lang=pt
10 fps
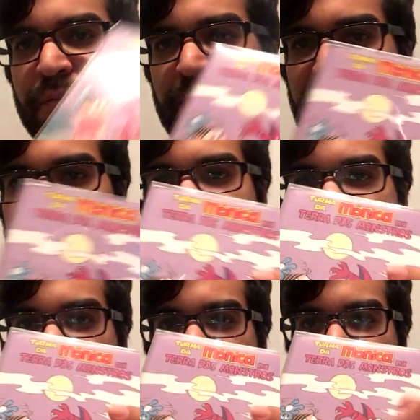uma capinha
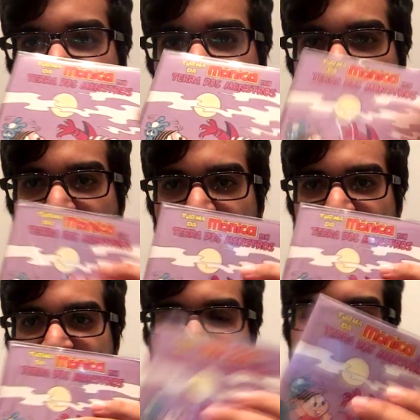de plástico para
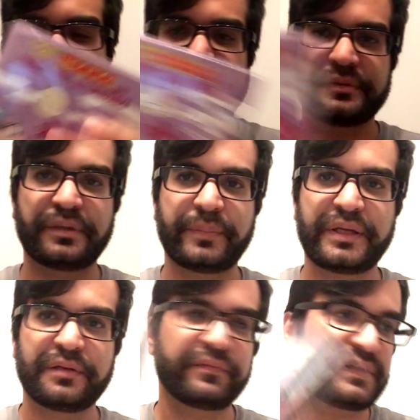proteger. Também
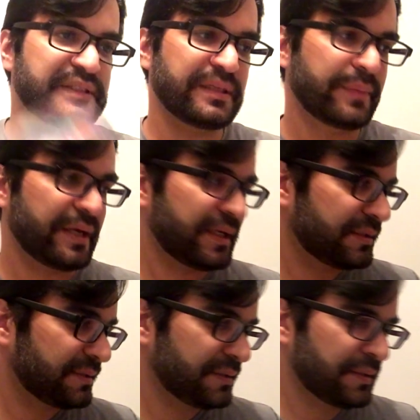não vai ser aberta.